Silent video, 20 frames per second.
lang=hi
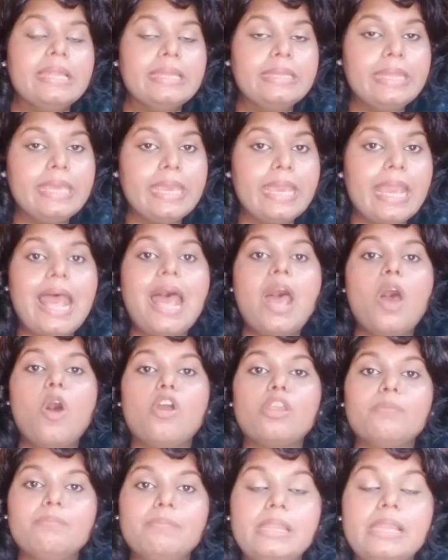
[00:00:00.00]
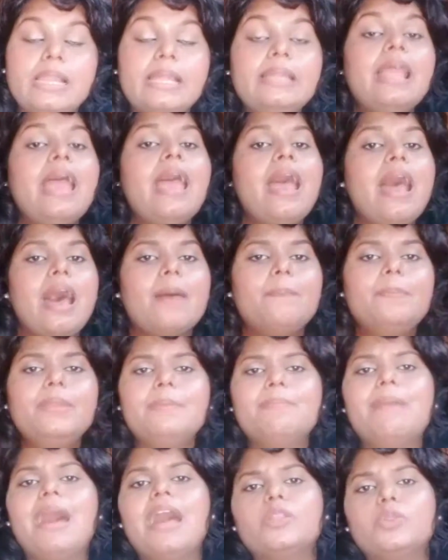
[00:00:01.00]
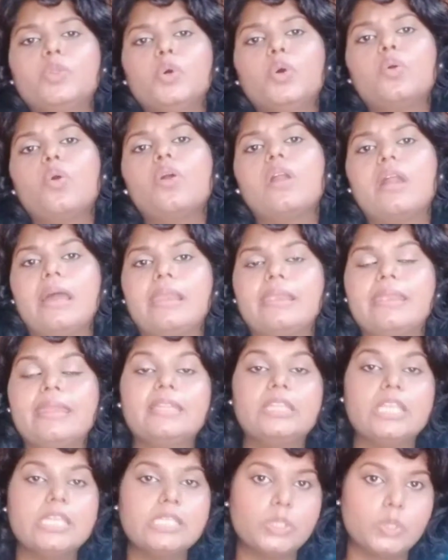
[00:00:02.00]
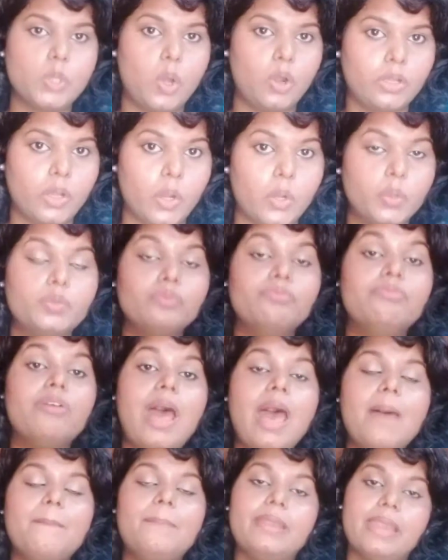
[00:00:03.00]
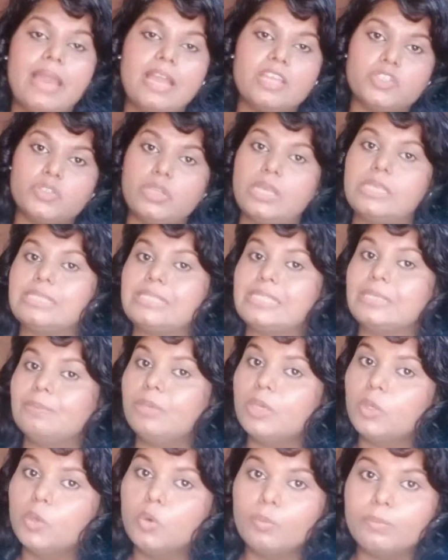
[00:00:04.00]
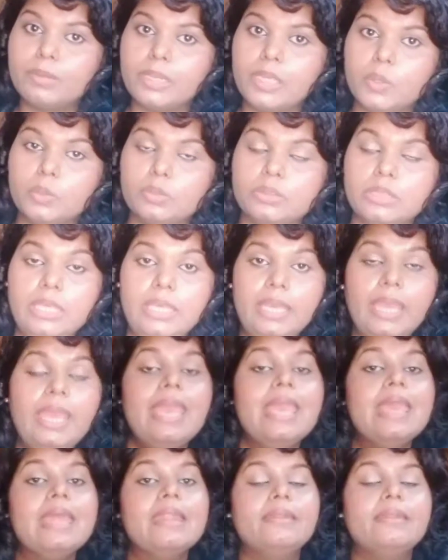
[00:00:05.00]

नेहा और मिलन अपनी बातों को कर रहे थे सॉर्ट आउट वहां पर अक्षरा सिंह भी घूम रही होती हैं